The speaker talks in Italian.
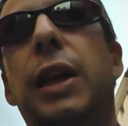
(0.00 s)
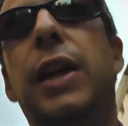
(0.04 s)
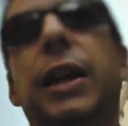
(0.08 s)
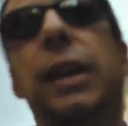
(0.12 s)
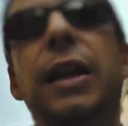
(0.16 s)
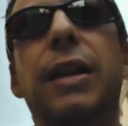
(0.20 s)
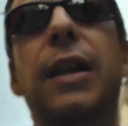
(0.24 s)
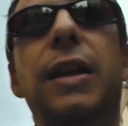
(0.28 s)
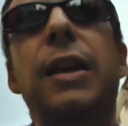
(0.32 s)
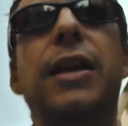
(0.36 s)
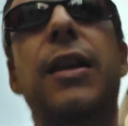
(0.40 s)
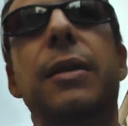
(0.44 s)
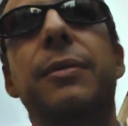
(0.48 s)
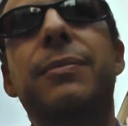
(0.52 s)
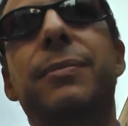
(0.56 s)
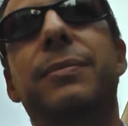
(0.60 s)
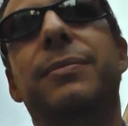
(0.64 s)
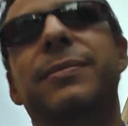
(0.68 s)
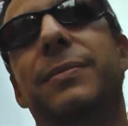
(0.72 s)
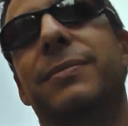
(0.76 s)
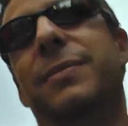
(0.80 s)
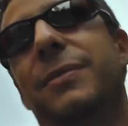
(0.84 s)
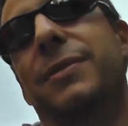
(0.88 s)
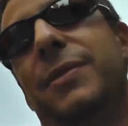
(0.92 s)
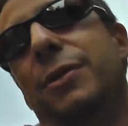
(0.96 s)
kg
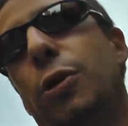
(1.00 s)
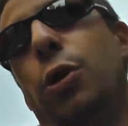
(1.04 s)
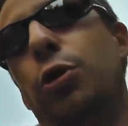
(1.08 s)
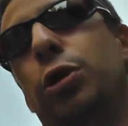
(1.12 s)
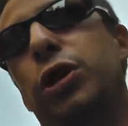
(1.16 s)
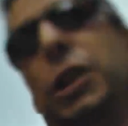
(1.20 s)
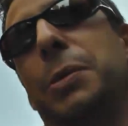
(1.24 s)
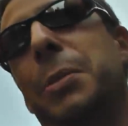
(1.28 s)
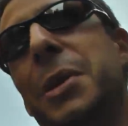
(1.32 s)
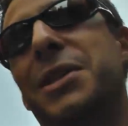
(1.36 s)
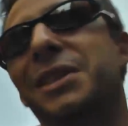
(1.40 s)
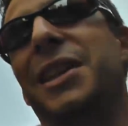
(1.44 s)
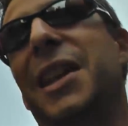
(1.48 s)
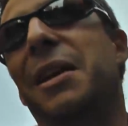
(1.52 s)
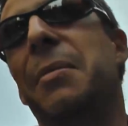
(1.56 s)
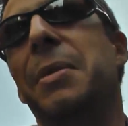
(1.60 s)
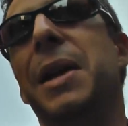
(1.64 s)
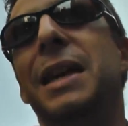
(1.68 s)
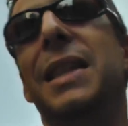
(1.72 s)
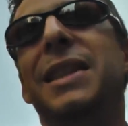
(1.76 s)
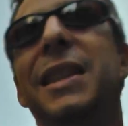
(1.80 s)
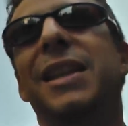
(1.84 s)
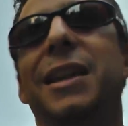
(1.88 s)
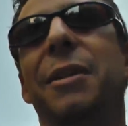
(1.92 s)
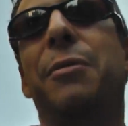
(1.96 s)

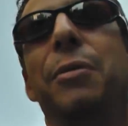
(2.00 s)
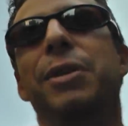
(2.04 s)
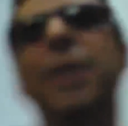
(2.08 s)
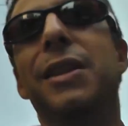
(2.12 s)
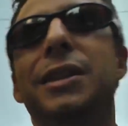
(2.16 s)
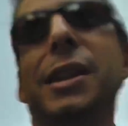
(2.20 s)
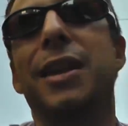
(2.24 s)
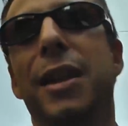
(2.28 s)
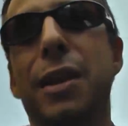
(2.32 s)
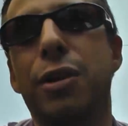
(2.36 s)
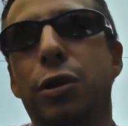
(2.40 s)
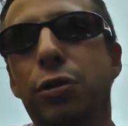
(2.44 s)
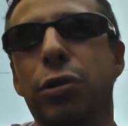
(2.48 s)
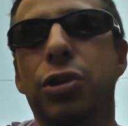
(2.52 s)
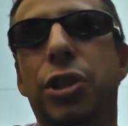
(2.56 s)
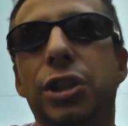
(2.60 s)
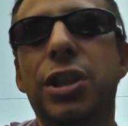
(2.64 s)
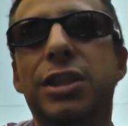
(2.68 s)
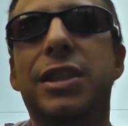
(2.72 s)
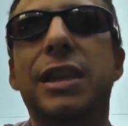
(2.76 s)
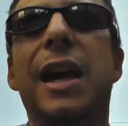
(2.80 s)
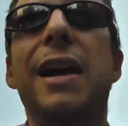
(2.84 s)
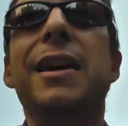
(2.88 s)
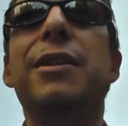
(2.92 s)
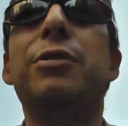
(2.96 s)
ottimisticamente quindi non
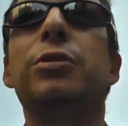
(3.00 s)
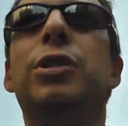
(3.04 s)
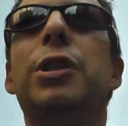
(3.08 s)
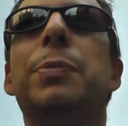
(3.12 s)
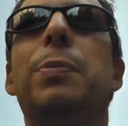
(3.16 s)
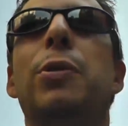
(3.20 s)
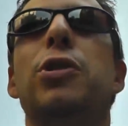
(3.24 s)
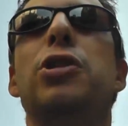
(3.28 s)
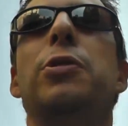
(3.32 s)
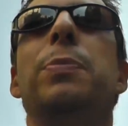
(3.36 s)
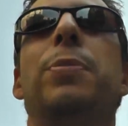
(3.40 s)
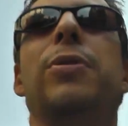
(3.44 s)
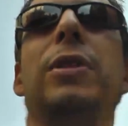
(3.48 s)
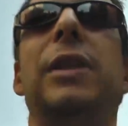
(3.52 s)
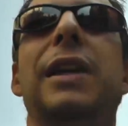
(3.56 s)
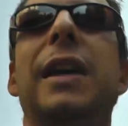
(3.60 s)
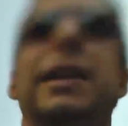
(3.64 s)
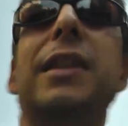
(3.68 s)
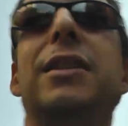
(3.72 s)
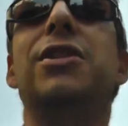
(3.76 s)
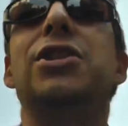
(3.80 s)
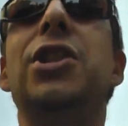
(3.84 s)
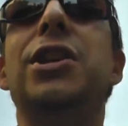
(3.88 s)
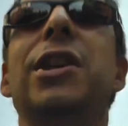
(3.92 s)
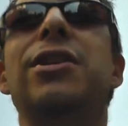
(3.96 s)
ci stai non ti posso
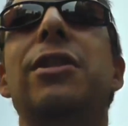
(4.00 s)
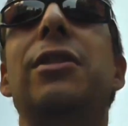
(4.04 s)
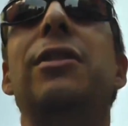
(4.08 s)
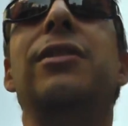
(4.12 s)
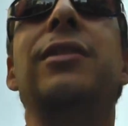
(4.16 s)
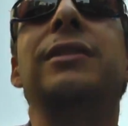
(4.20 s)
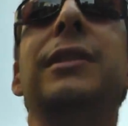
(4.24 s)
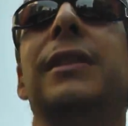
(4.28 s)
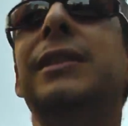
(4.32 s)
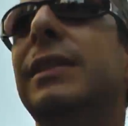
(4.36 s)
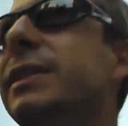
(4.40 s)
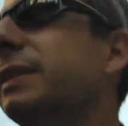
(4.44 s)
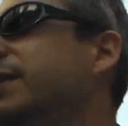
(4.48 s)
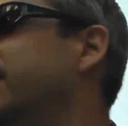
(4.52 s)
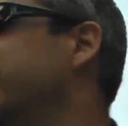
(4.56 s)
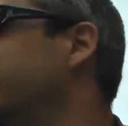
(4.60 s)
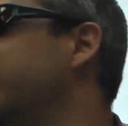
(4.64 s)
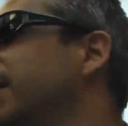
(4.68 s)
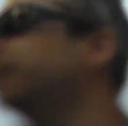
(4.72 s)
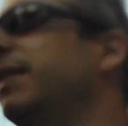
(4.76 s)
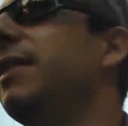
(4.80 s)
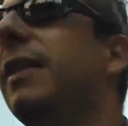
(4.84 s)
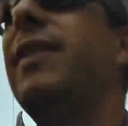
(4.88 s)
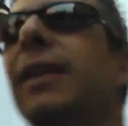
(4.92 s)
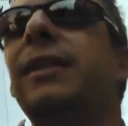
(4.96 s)
portare in giro
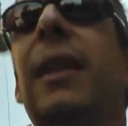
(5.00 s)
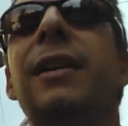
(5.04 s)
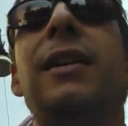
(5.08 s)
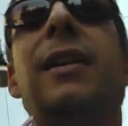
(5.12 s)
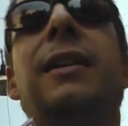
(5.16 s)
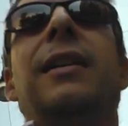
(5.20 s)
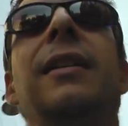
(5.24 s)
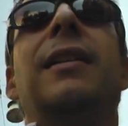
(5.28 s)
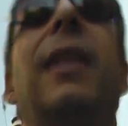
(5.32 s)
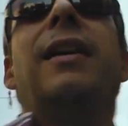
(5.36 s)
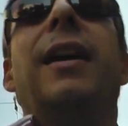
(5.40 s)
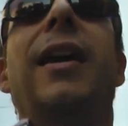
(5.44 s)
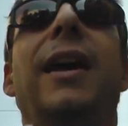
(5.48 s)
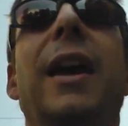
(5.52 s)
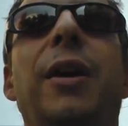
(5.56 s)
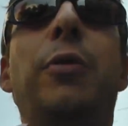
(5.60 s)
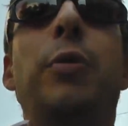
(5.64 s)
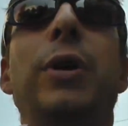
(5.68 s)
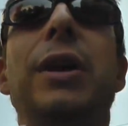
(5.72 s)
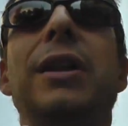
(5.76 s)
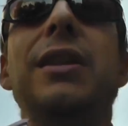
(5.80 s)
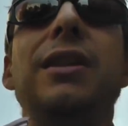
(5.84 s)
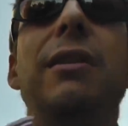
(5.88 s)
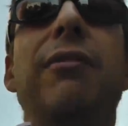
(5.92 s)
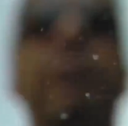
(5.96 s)
e
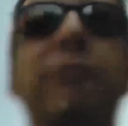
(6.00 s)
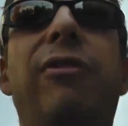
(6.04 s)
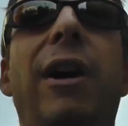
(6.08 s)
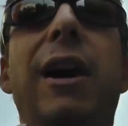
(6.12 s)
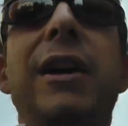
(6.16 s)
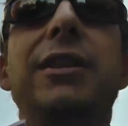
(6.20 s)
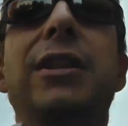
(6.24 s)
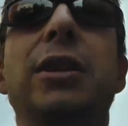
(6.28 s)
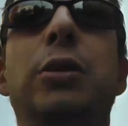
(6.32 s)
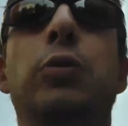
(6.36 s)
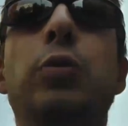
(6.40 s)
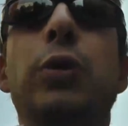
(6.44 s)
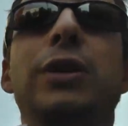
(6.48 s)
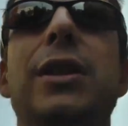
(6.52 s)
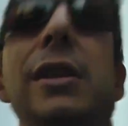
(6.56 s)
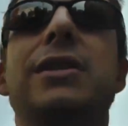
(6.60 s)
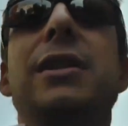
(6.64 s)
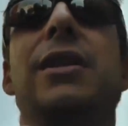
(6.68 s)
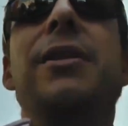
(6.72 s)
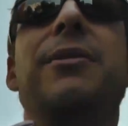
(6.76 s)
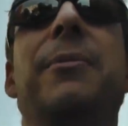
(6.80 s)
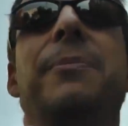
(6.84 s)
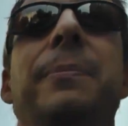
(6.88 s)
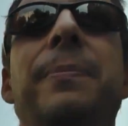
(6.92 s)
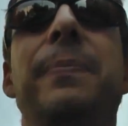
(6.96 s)
quindi vai di
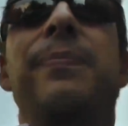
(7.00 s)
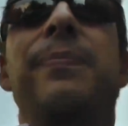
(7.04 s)
Twizy